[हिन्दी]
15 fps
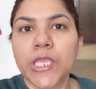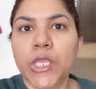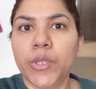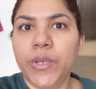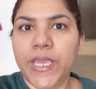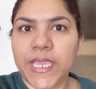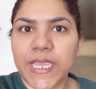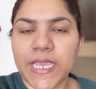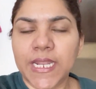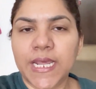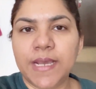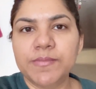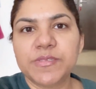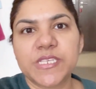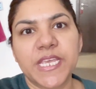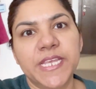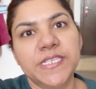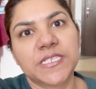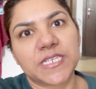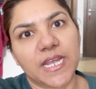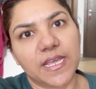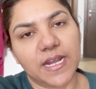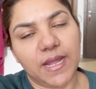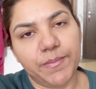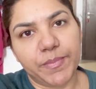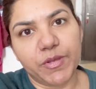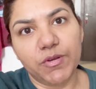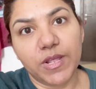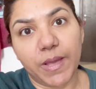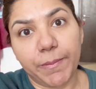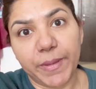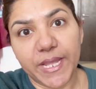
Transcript: यूनिक के नाम से इंस्टाग्राम पे उनका